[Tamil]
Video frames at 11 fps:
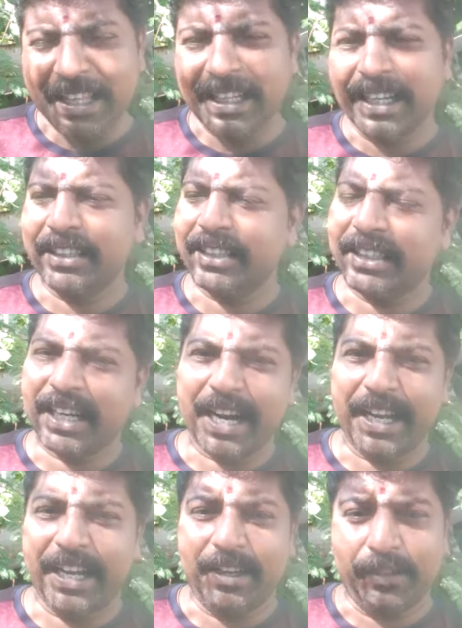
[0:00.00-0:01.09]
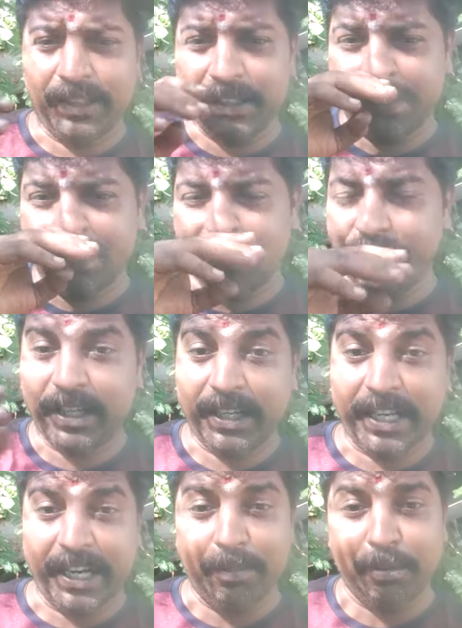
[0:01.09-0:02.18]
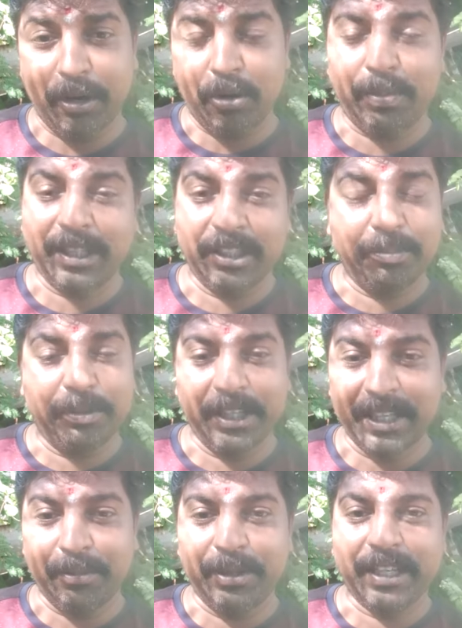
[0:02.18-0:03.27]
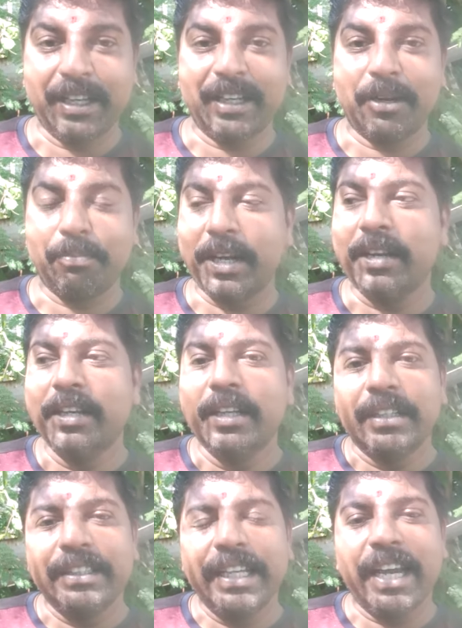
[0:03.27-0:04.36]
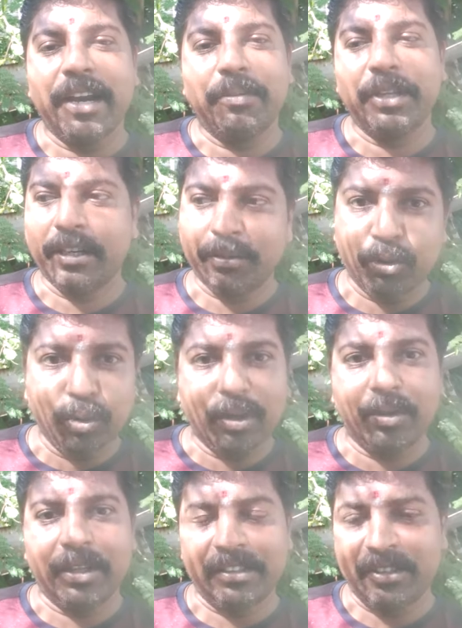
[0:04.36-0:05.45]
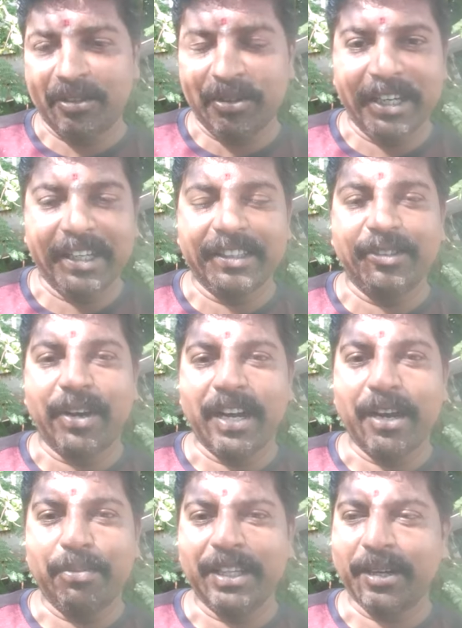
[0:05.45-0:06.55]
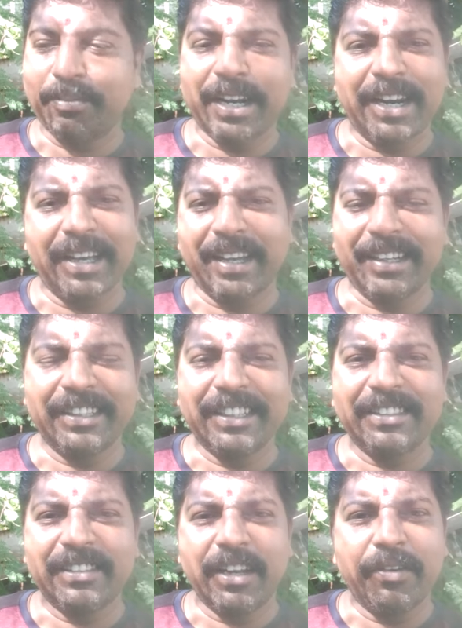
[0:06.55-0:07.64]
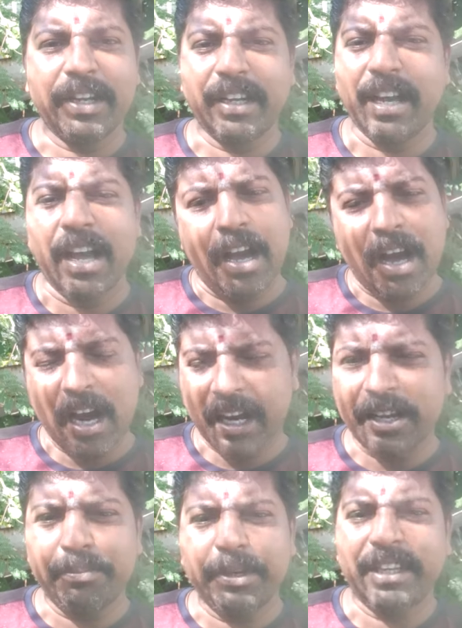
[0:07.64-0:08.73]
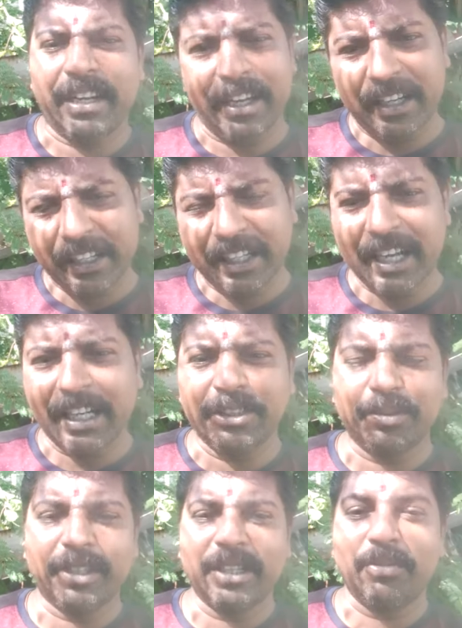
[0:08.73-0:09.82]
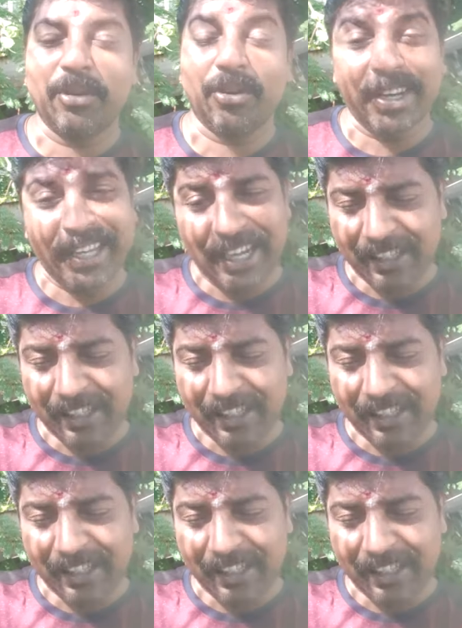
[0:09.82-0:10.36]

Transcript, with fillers: அதுக்கடுத்து இந்த கடையில் வந்து இவங்க நிறையா புடவை பார்த்துட்டு பிடிக்கல பிடிக்கலங்கிறப்ப ஏன் அப்படிங்கிறப்ப குடோன்லேருந்து இருக்கு எடுத்துகிட்டு வாங்க அப்படிங்கிறப்ப கடைக்காரர் டென்ஷன் ஆவார் அங்கேயும் பிடிக்கலன்னா நீங்கள் காஞ்சிபுரம் தான் பண்ணோன்னே